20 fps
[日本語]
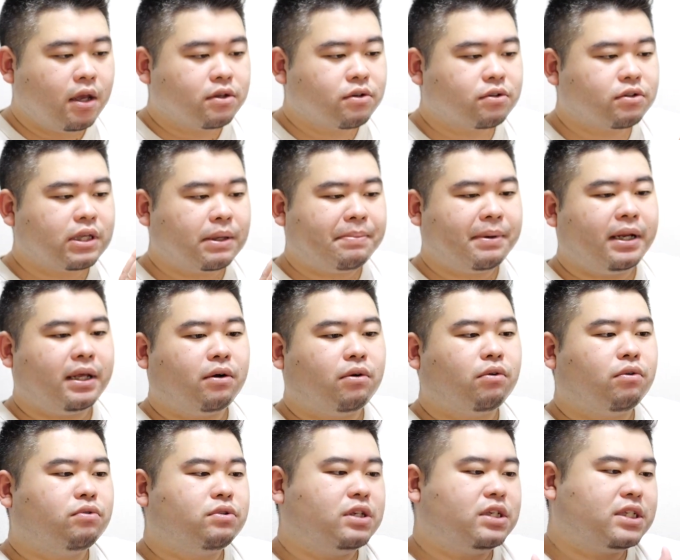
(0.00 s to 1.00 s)
そうするとやっぱり
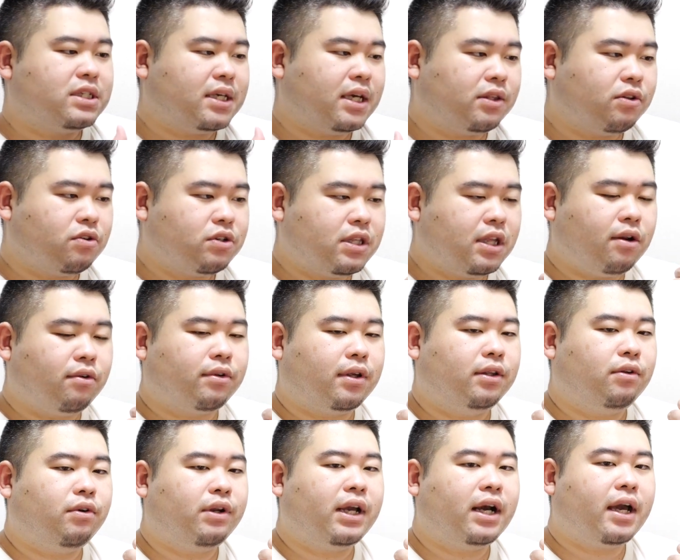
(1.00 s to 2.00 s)
こう自治体としての
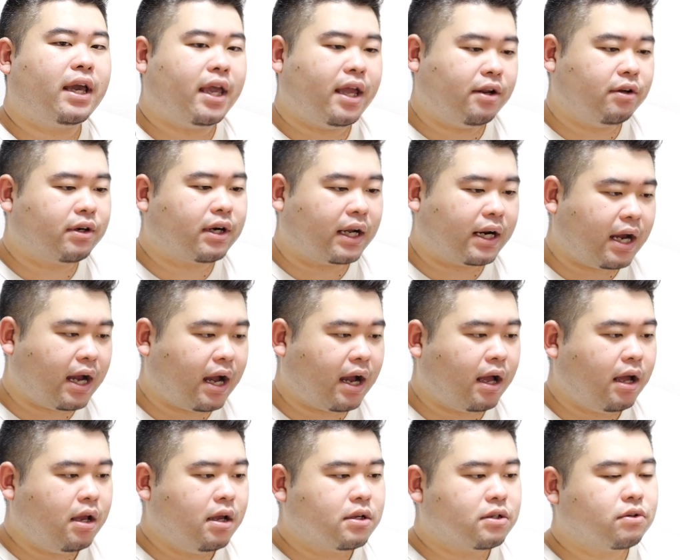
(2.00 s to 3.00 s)
手取りが減るか
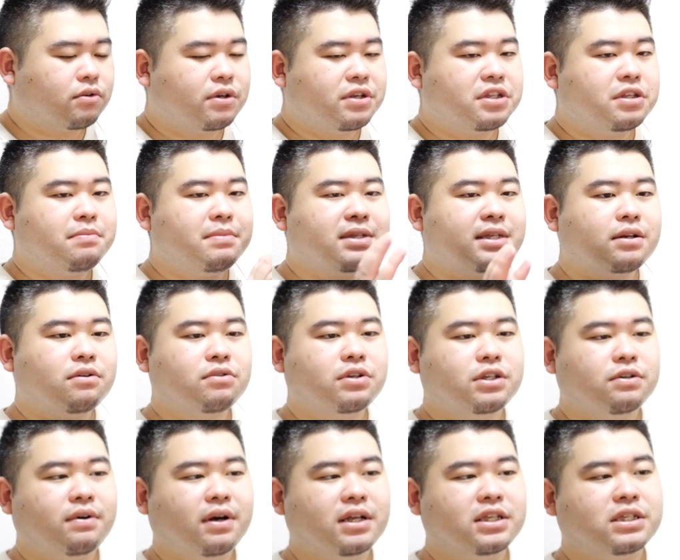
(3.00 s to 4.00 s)
ら、その泉佐野
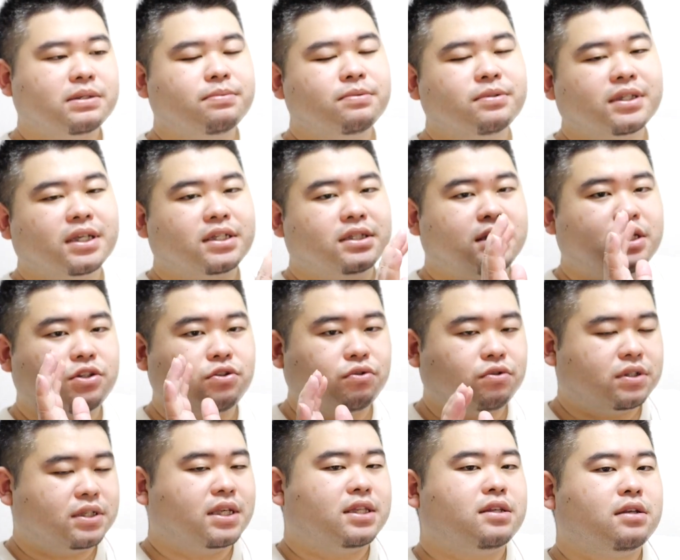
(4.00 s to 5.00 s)
市は自分たちで
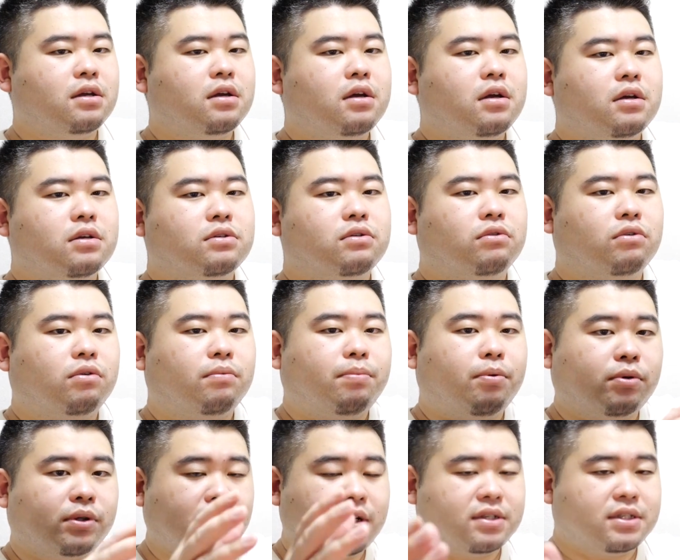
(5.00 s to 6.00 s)
直接、その
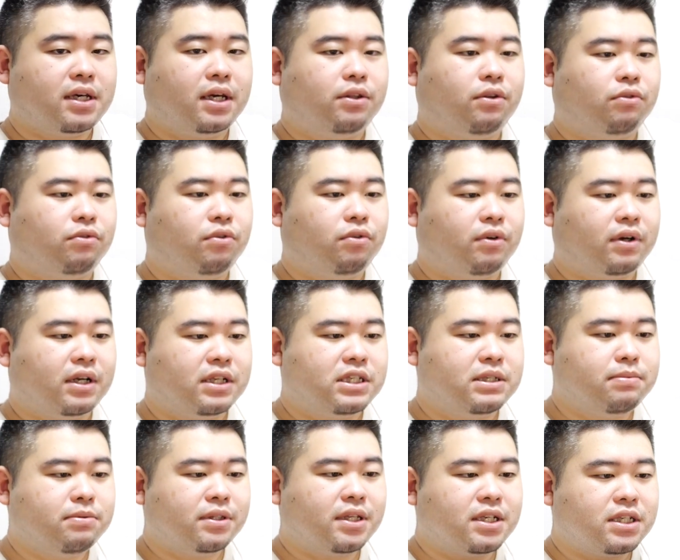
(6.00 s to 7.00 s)
ポータルサイトというか、
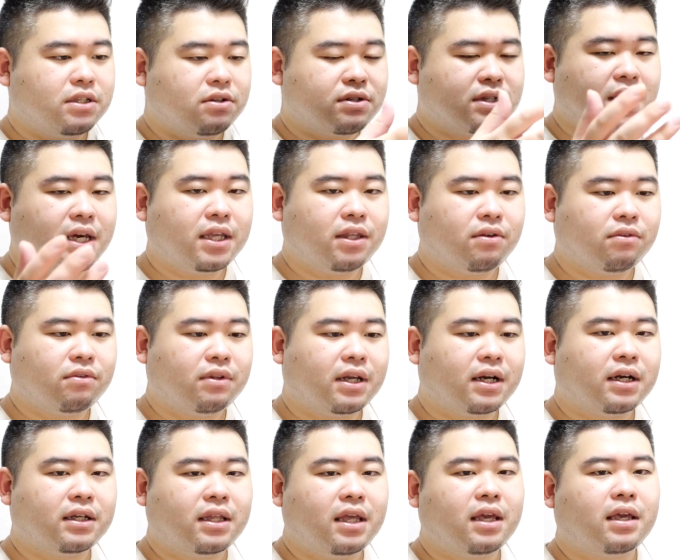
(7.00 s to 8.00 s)
自分たちのサイトの
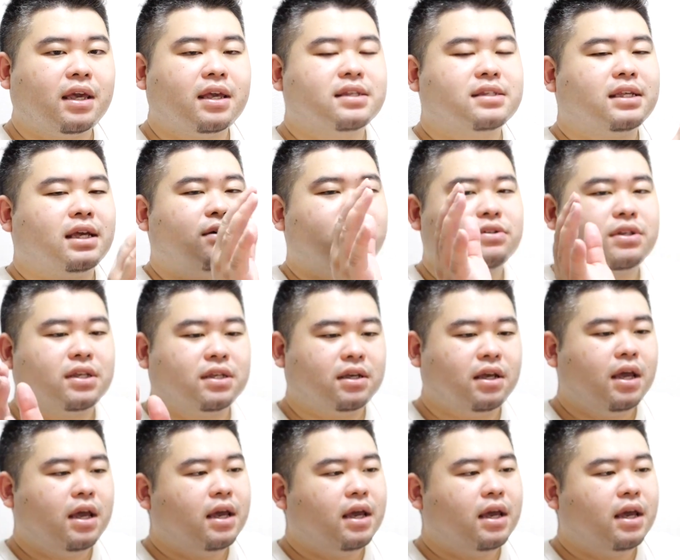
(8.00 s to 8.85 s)
中で決済をさ、